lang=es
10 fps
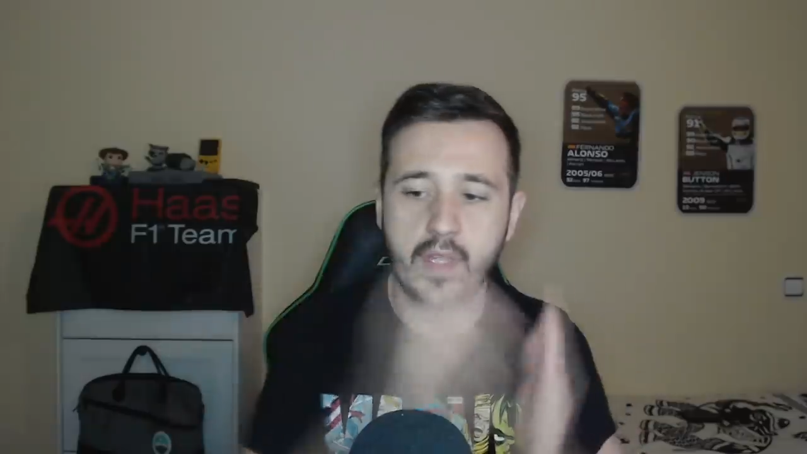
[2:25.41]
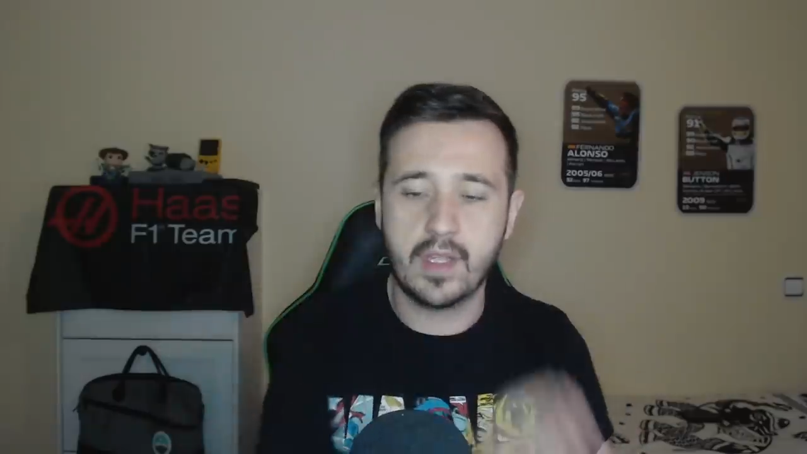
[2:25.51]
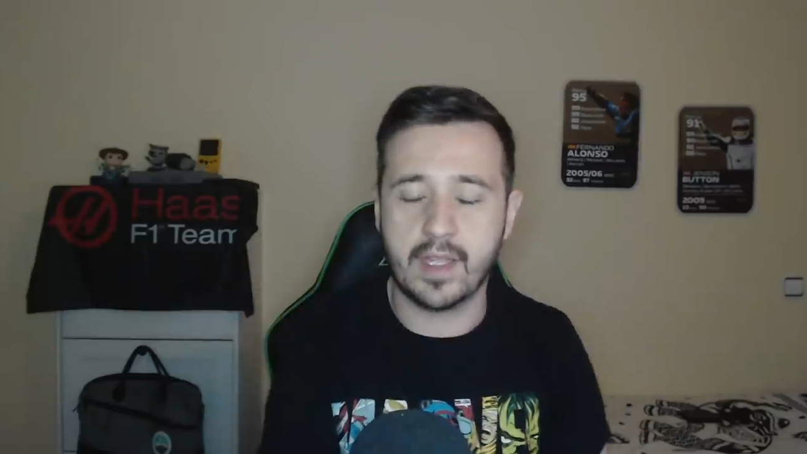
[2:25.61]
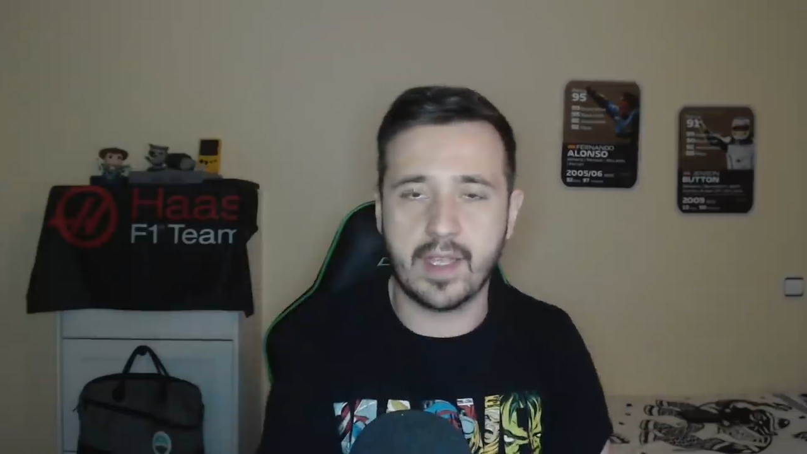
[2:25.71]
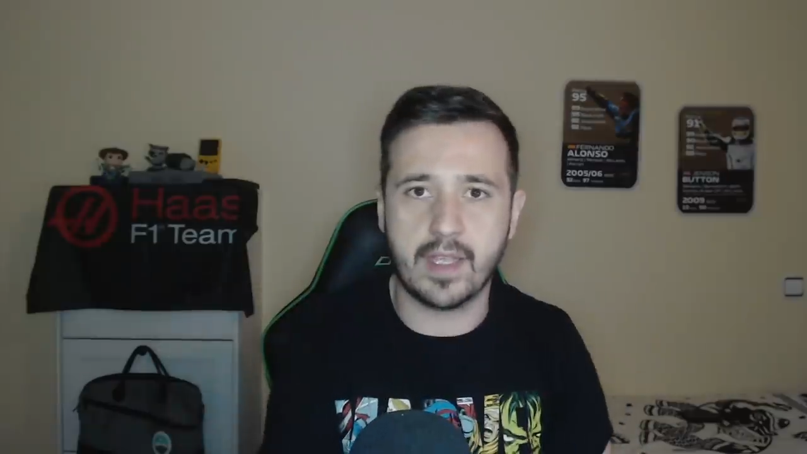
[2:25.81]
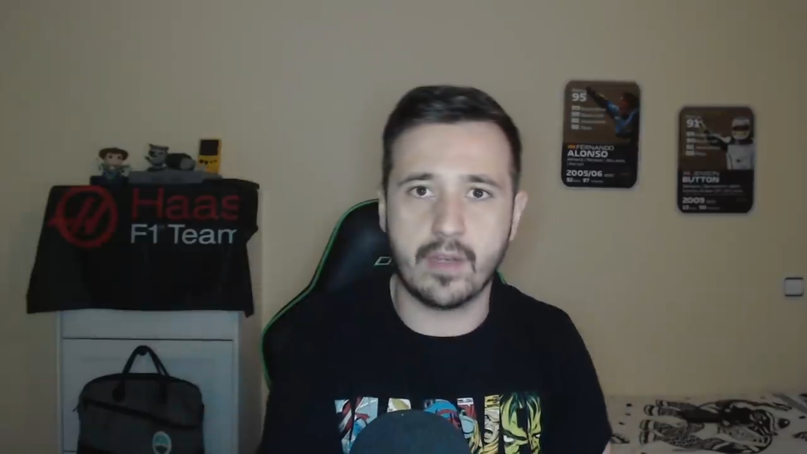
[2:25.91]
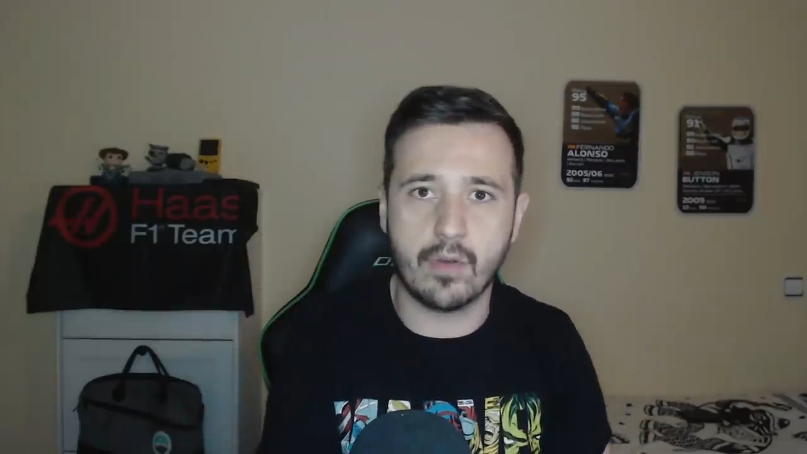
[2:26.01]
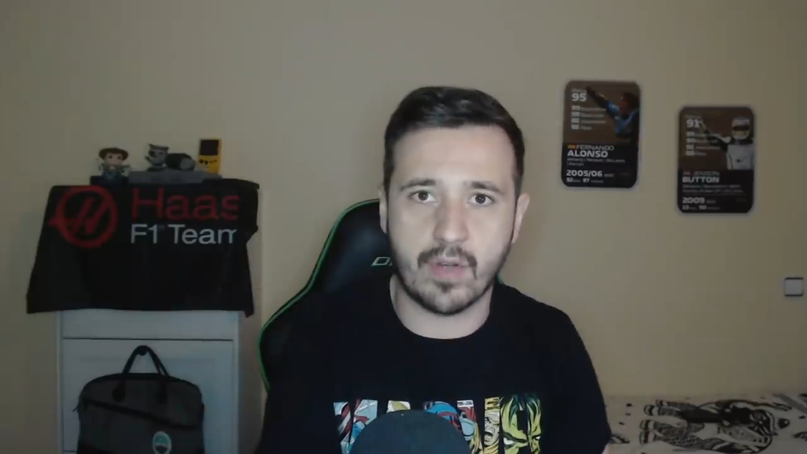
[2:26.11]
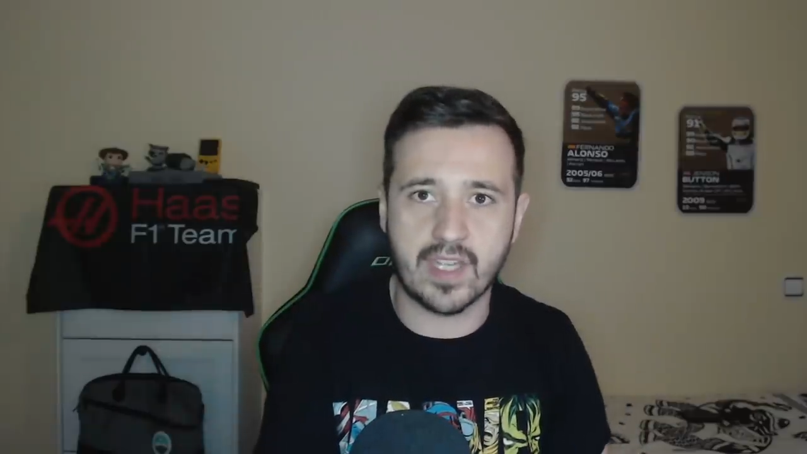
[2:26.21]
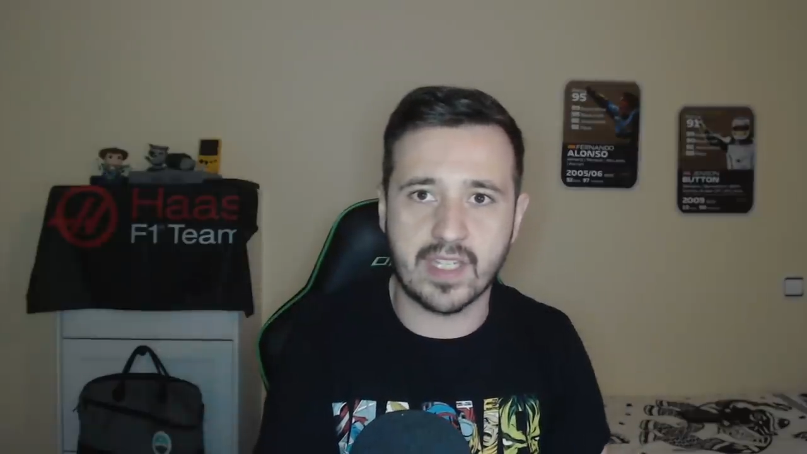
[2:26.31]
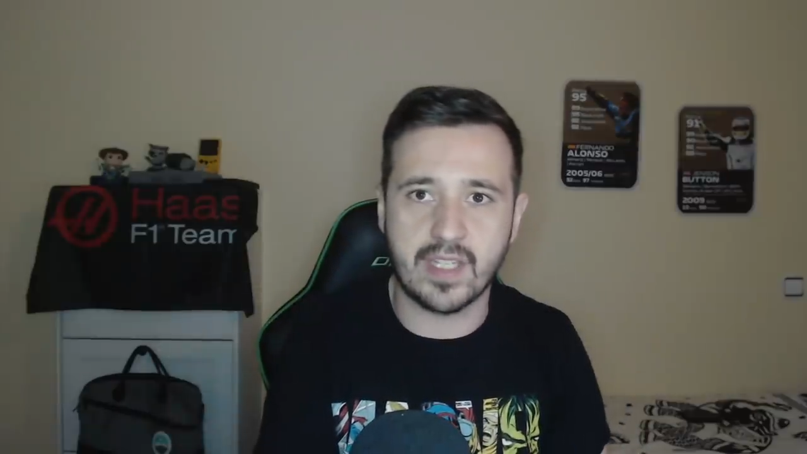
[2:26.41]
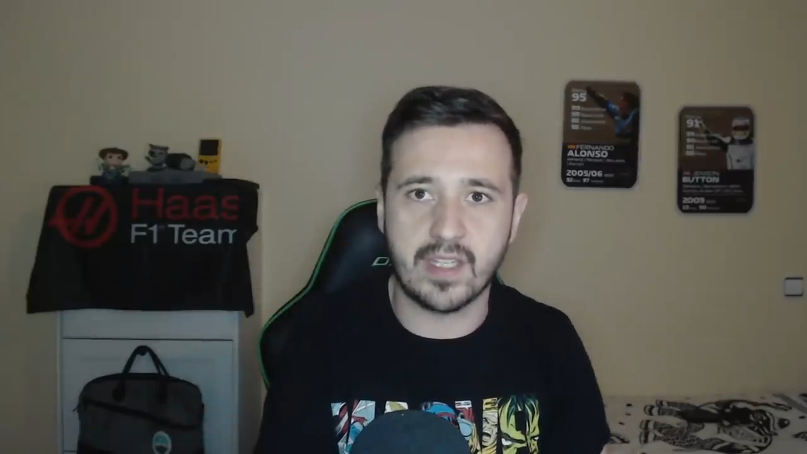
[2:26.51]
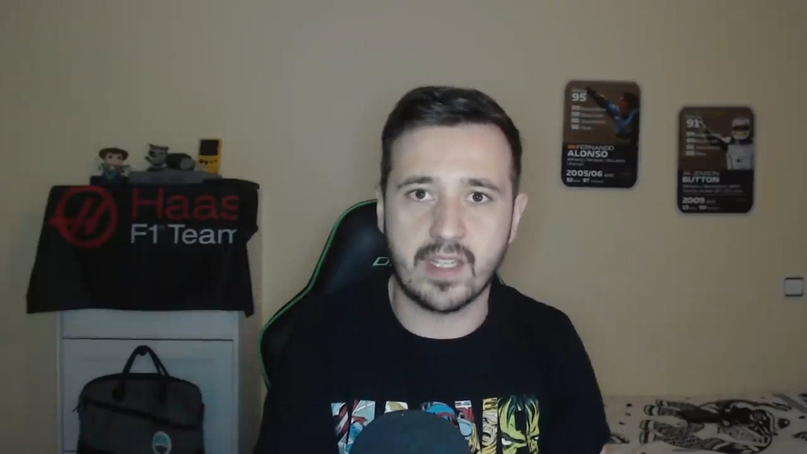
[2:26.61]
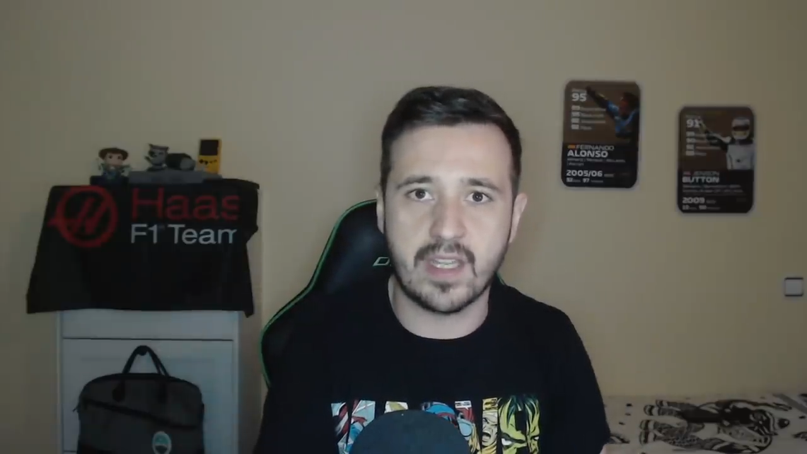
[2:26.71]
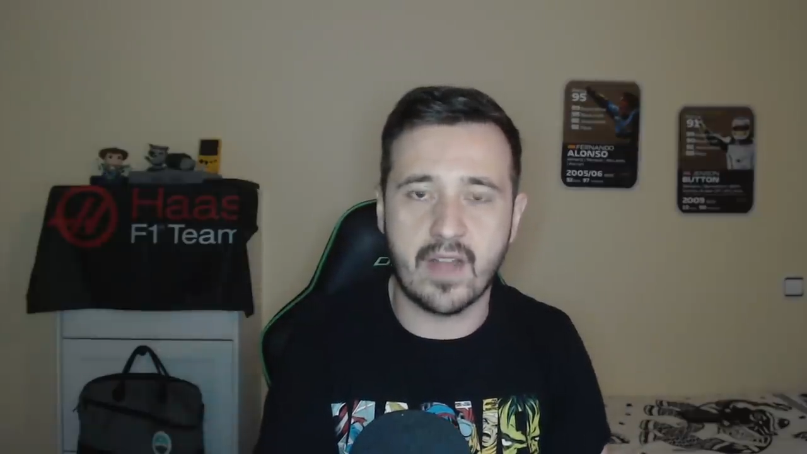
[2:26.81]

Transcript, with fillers: eh, Norris y,